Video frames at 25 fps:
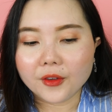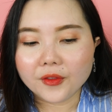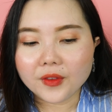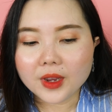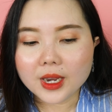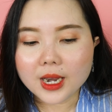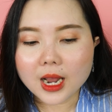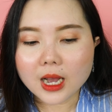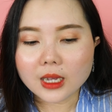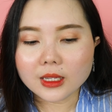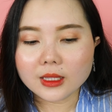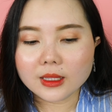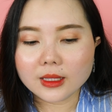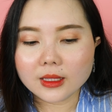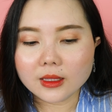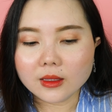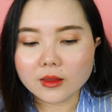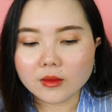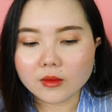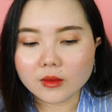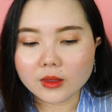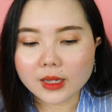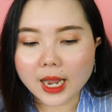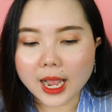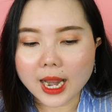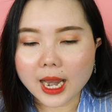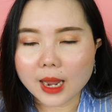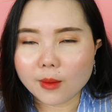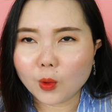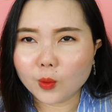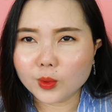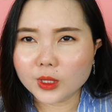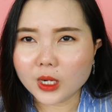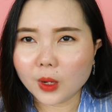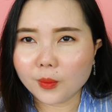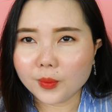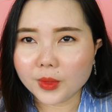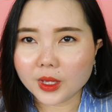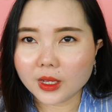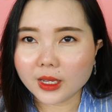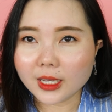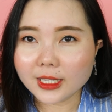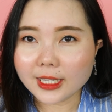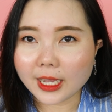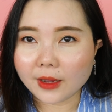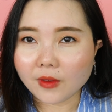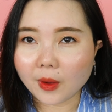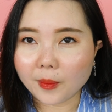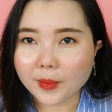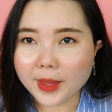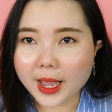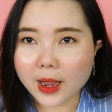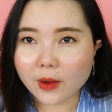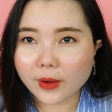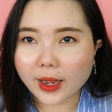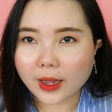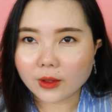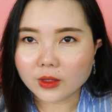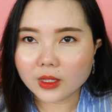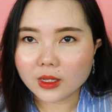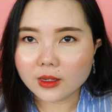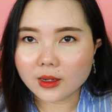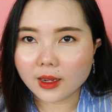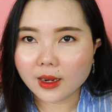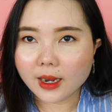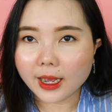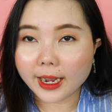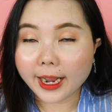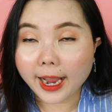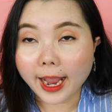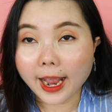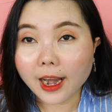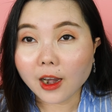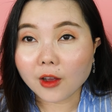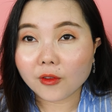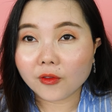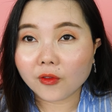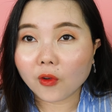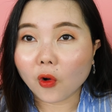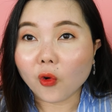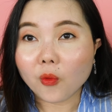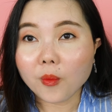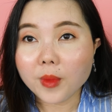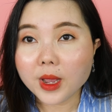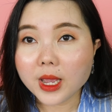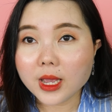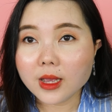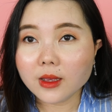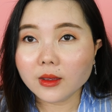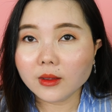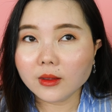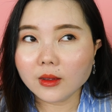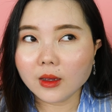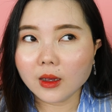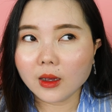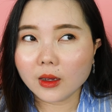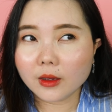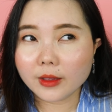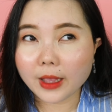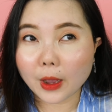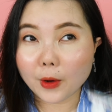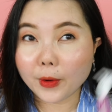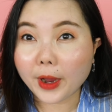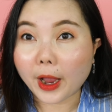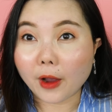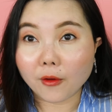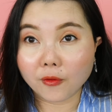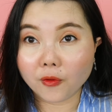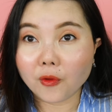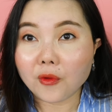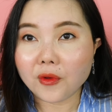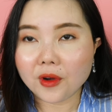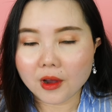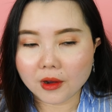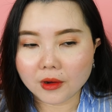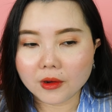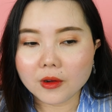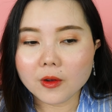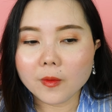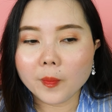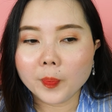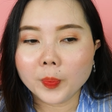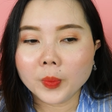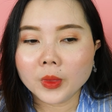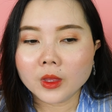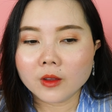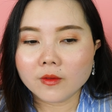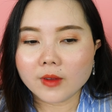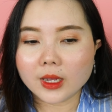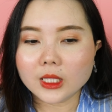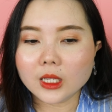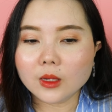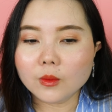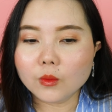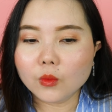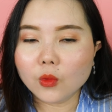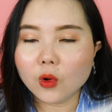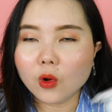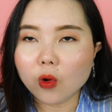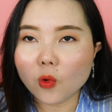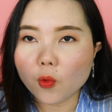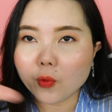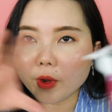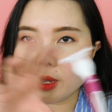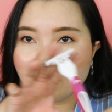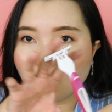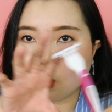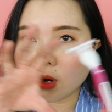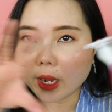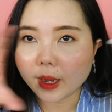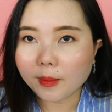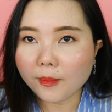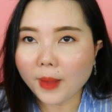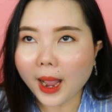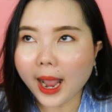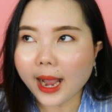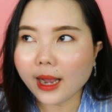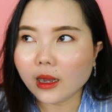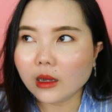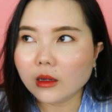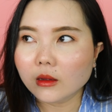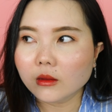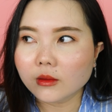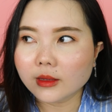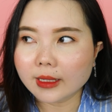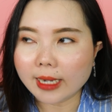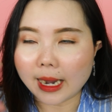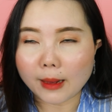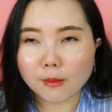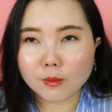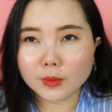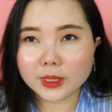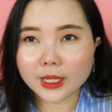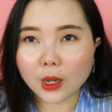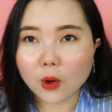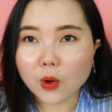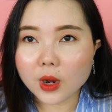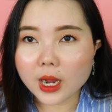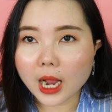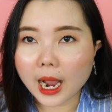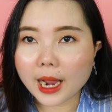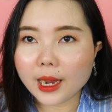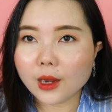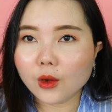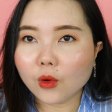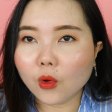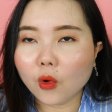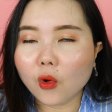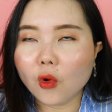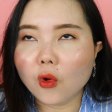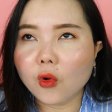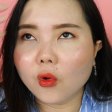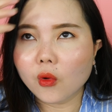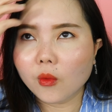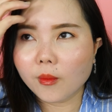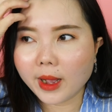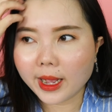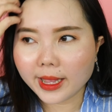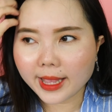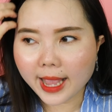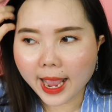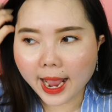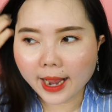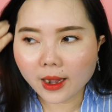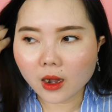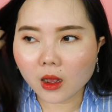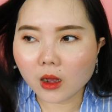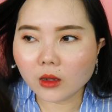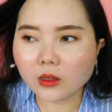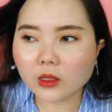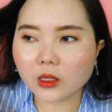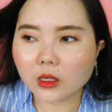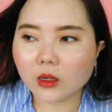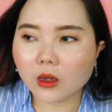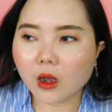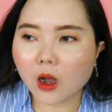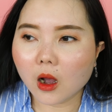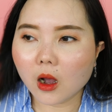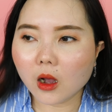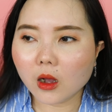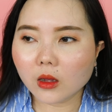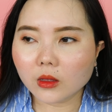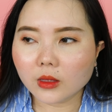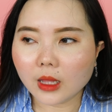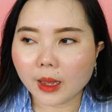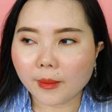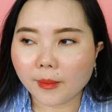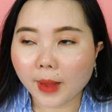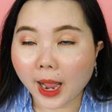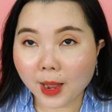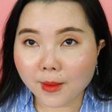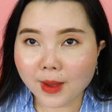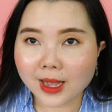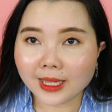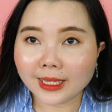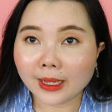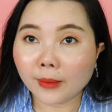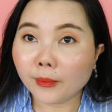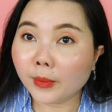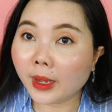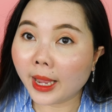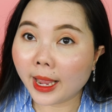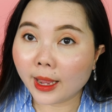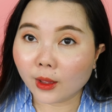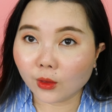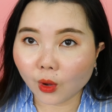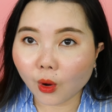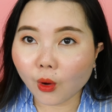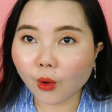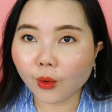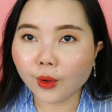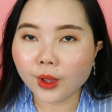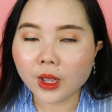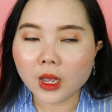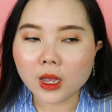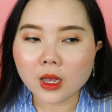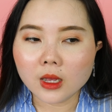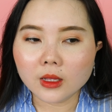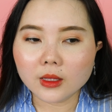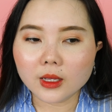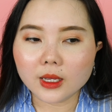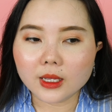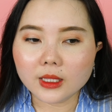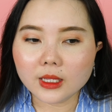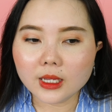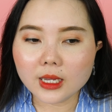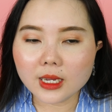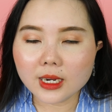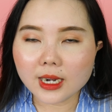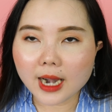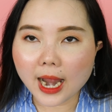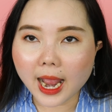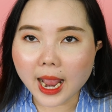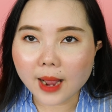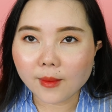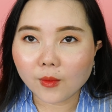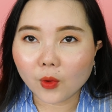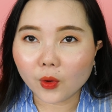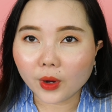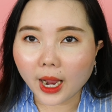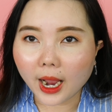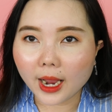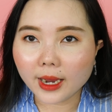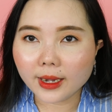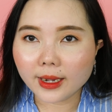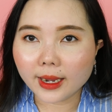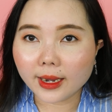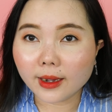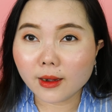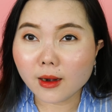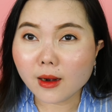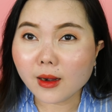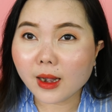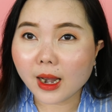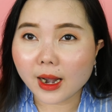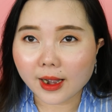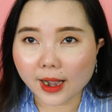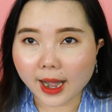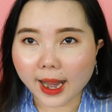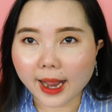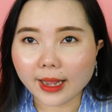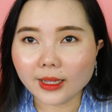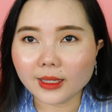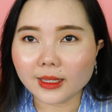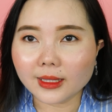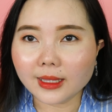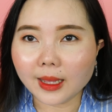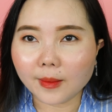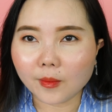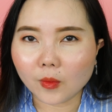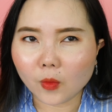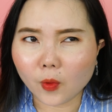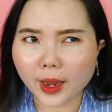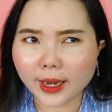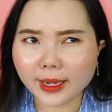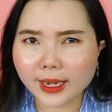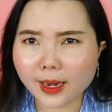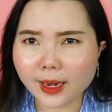Venus ừ, đây là một trong những cái sản phẩm dao cạo Trinh nghĩ là khá là phổ biến dao cạo phụ nữ và Trinh mua nguyên một cái pack 5 6 cây luôn mà giá nó chỉ có tầm 2 300 ngàn thôi thì chia ra một cây này rất là rẻ chỉ tầm khoảng